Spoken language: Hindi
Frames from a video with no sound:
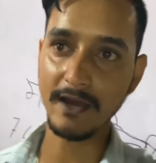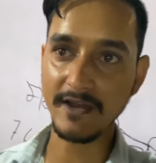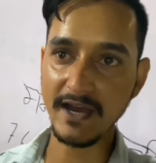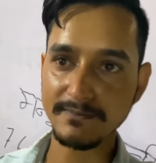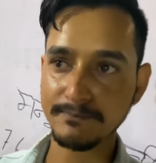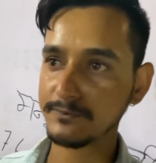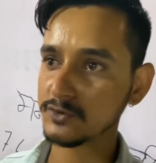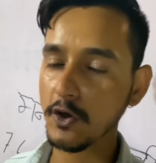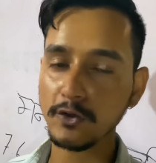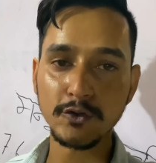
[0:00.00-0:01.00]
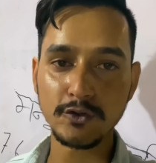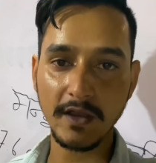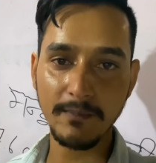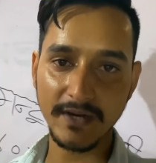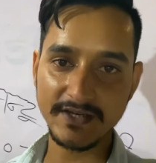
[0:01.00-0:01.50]
अभी हर सौ दो सौ
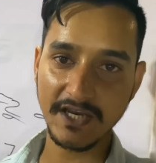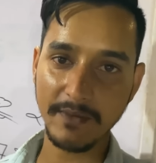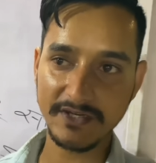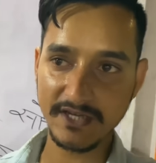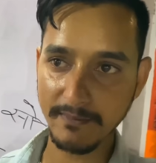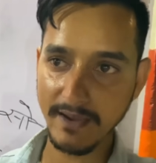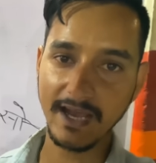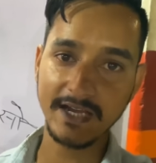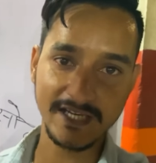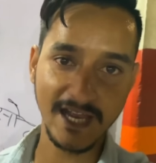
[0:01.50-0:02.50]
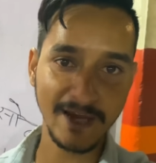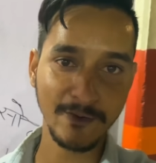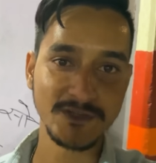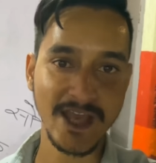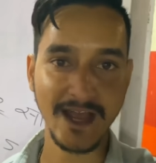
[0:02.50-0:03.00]
की पर्ची के पीछे महंगा चलान
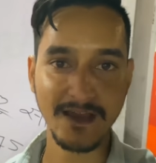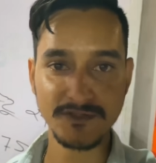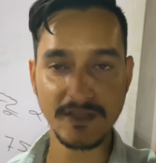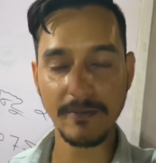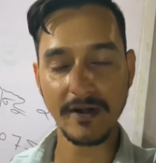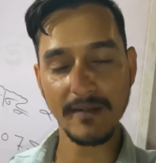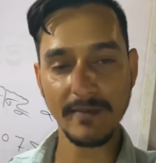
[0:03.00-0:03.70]
हो जाएगा उससे बढ़िया भाई